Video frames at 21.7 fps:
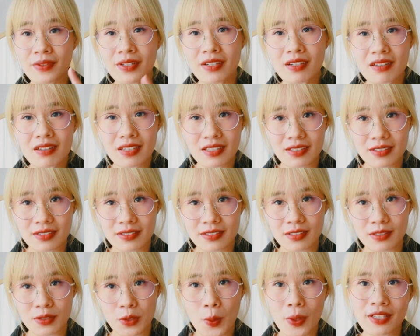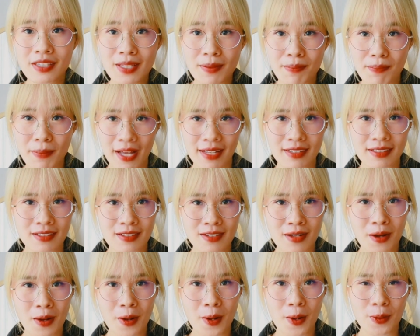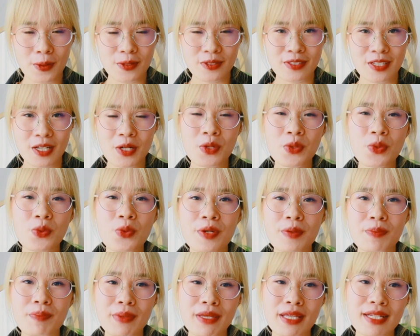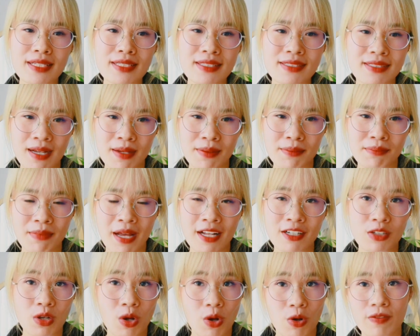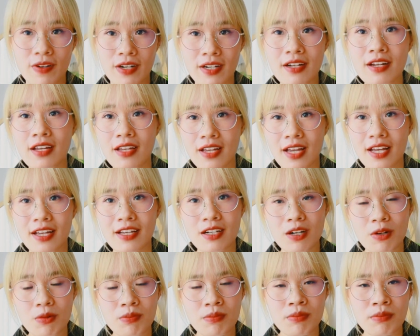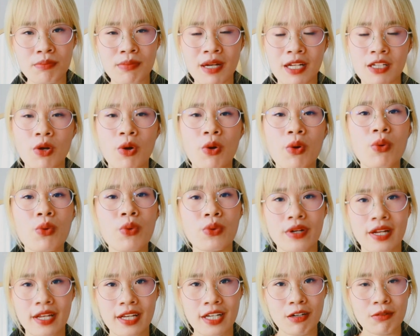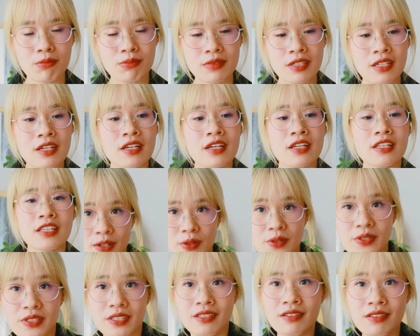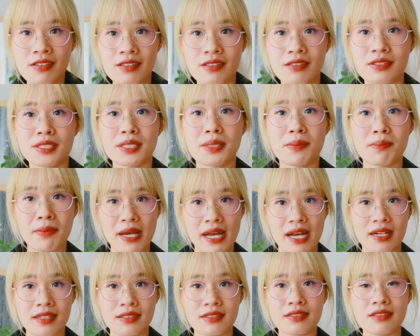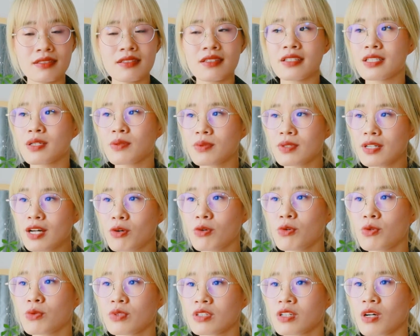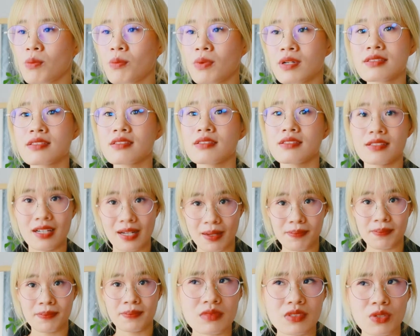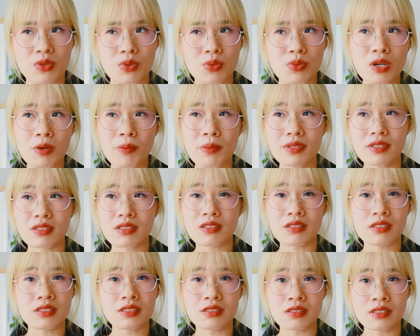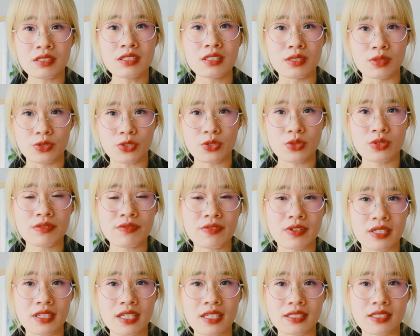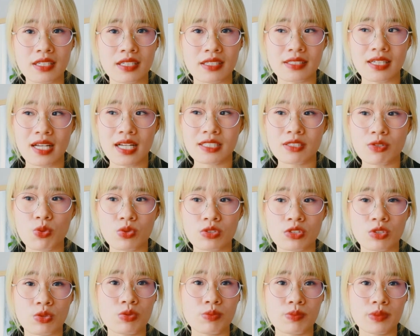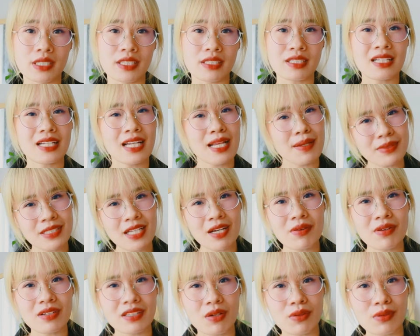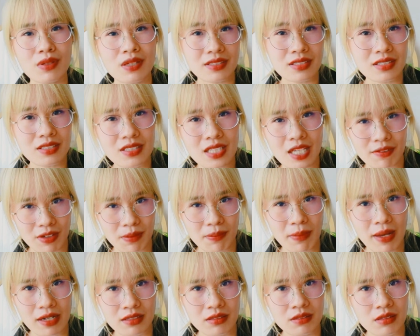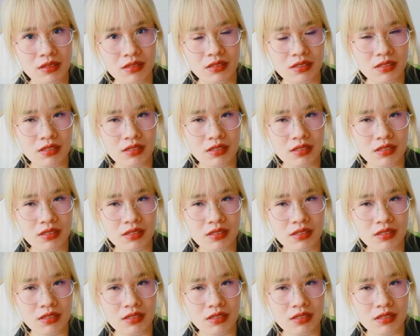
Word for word: những người thực sự quan tâm bạn họ sẽ luôn biết rằng bạn có vấn đề hay không bạn có ổn hay không còn những người ở trên mạng những người đâu đâu không bao giờ gặp cũng không bao giờ thực sự hiểu cho những vấn đề xảy ra trong cuộc sống của mình thì làm sao người ta có thể chia sẻ với bạn được